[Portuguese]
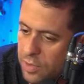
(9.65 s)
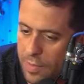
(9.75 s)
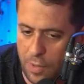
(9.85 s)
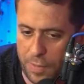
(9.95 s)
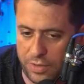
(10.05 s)
Como
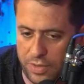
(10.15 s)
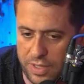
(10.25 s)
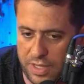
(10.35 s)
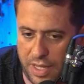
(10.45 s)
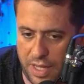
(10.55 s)
é que eu posso
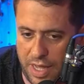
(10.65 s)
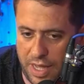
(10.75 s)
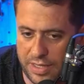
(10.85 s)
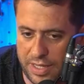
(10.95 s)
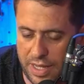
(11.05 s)
dizer?
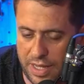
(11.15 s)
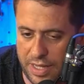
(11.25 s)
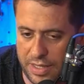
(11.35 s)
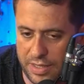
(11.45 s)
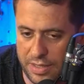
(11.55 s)

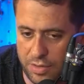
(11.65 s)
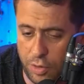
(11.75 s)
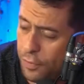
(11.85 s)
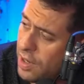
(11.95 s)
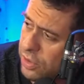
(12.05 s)
Essas
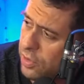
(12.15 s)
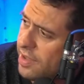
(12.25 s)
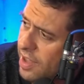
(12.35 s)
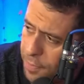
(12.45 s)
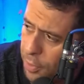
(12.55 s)
divulgações,
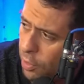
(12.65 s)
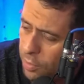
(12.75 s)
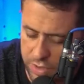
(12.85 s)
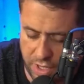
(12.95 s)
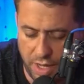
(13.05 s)
essas
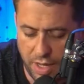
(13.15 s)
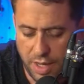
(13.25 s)
promos, né?